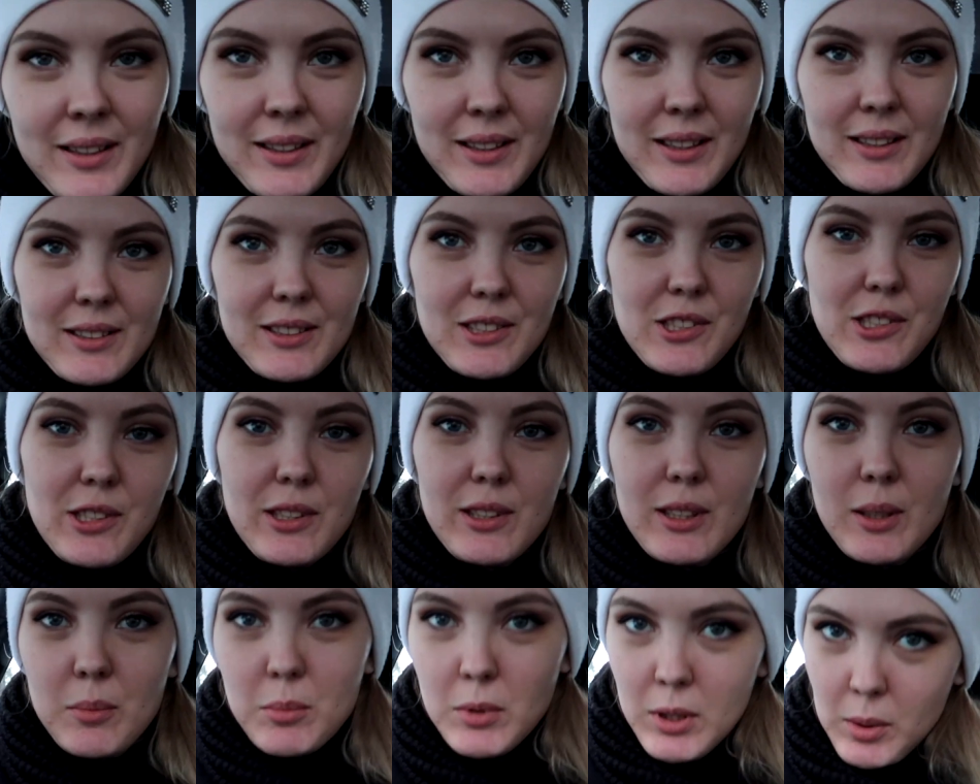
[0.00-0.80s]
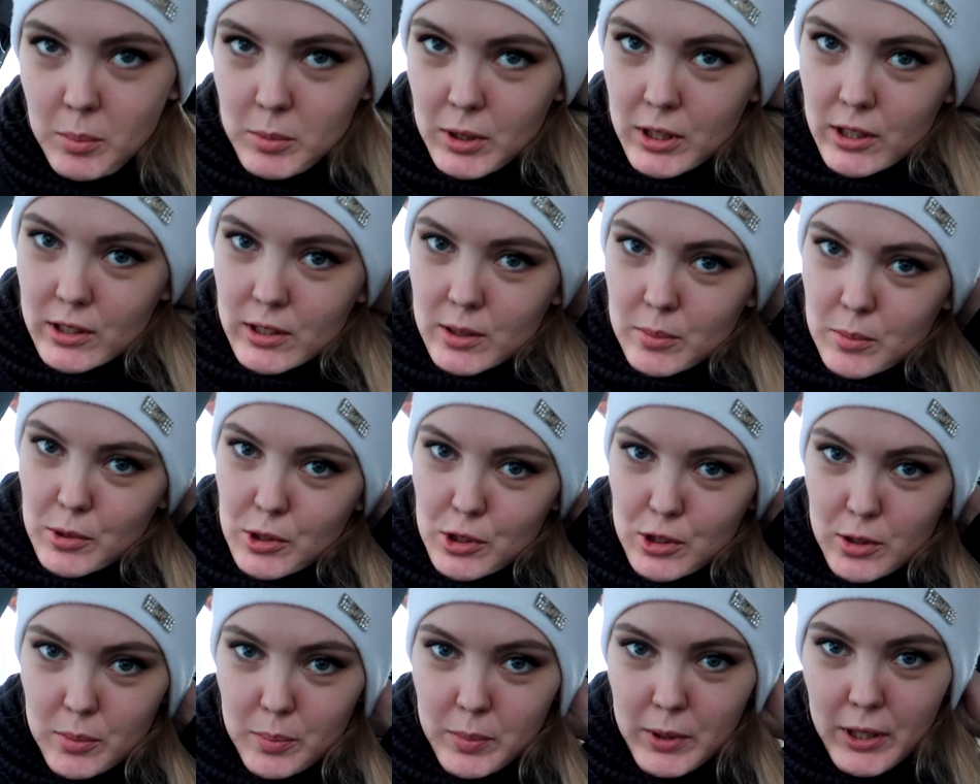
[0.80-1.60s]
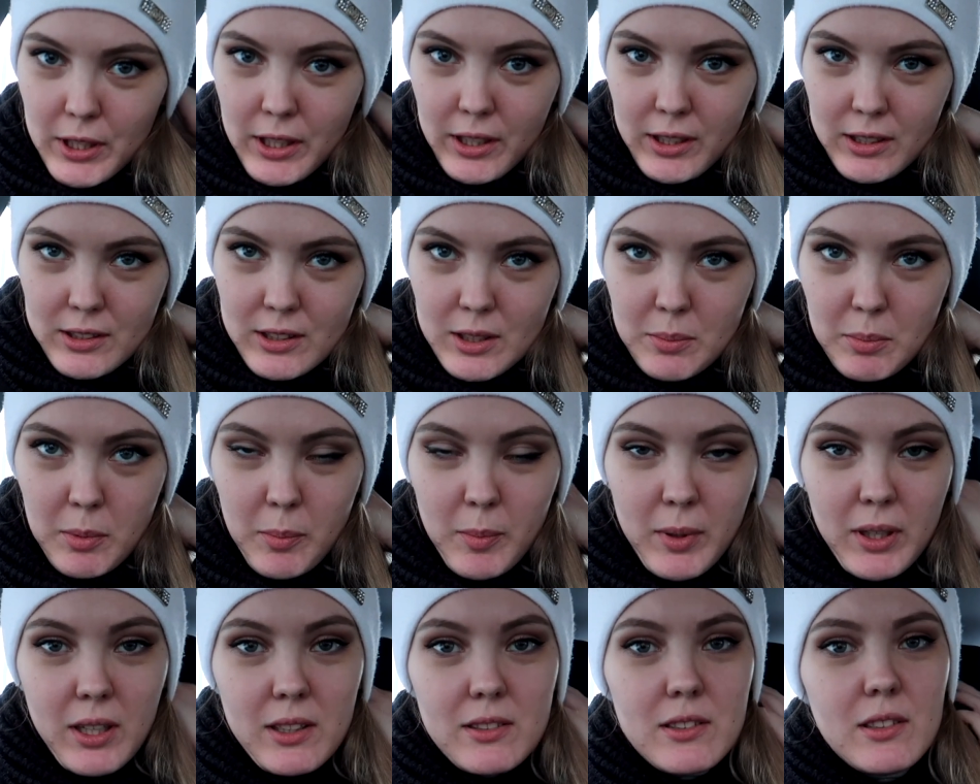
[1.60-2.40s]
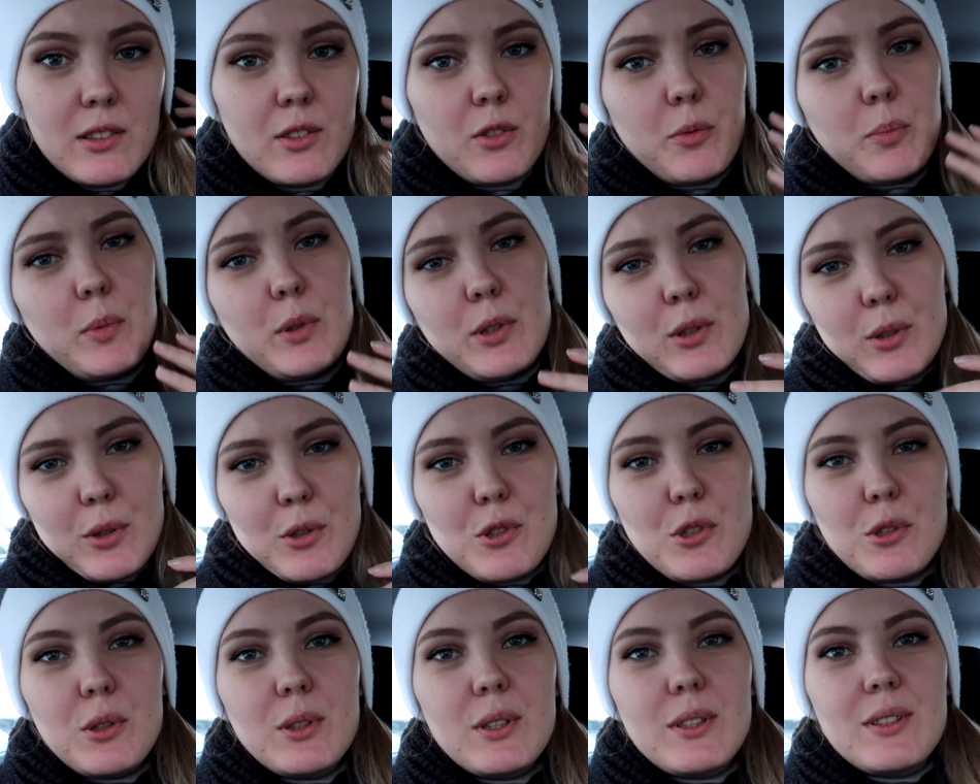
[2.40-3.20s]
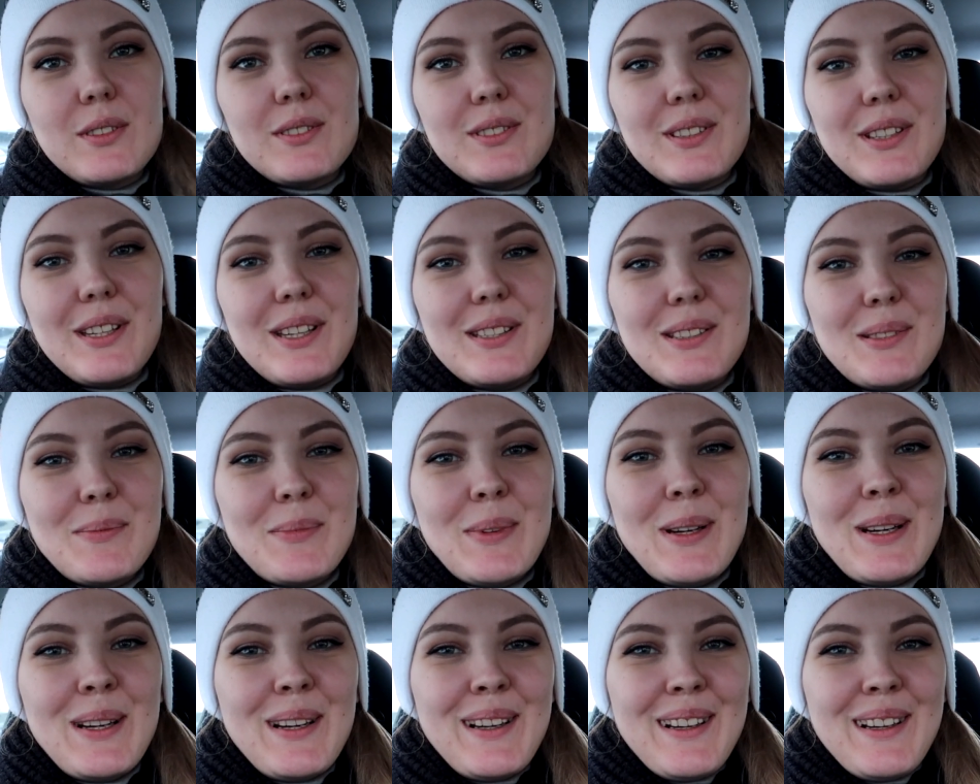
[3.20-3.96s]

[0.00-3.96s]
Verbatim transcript: Я зашла домой, мы хотим еще проехаться по магазину, в пятерочку, наверное, заедем.